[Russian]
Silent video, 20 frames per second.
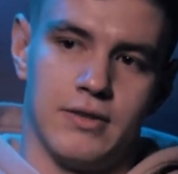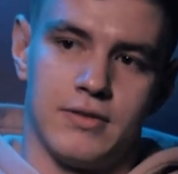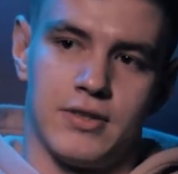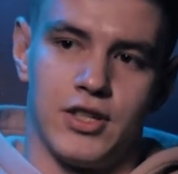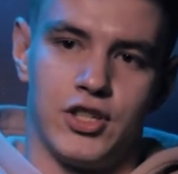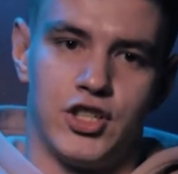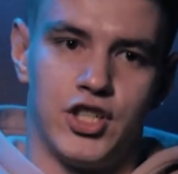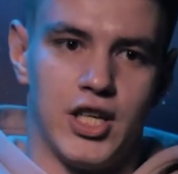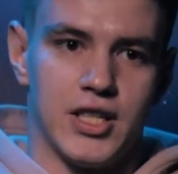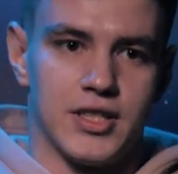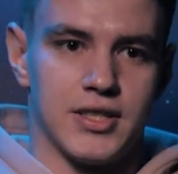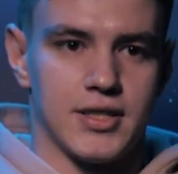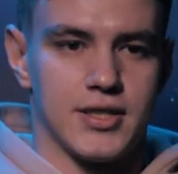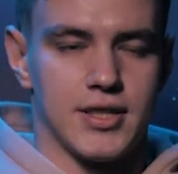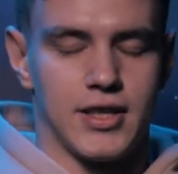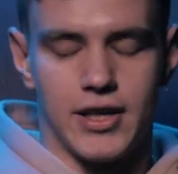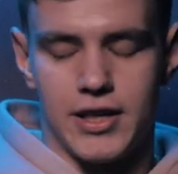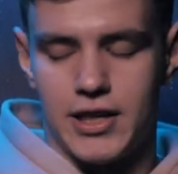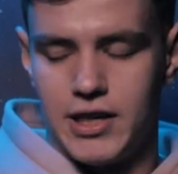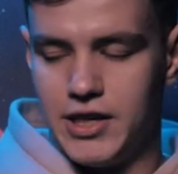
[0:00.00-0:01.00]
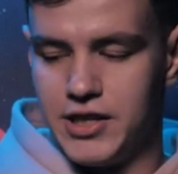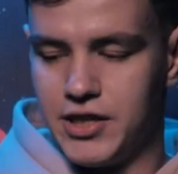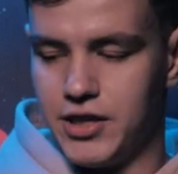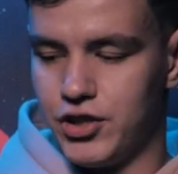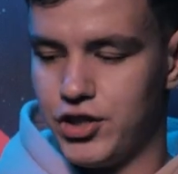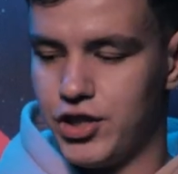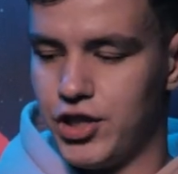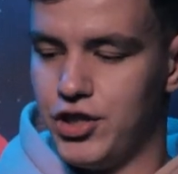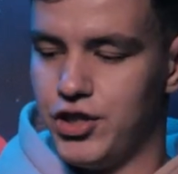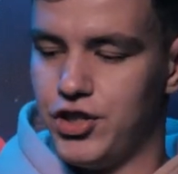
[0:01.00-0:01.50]
встречаться с
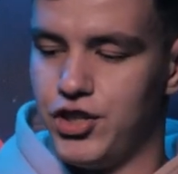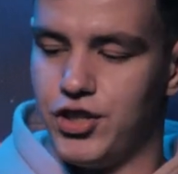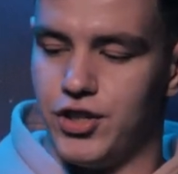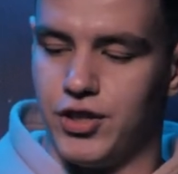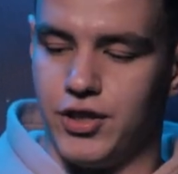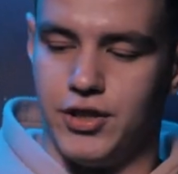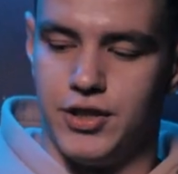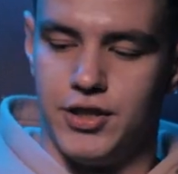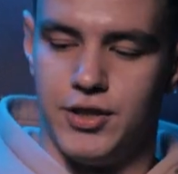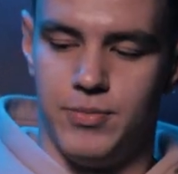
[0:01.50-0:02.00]
40-летней женщиной.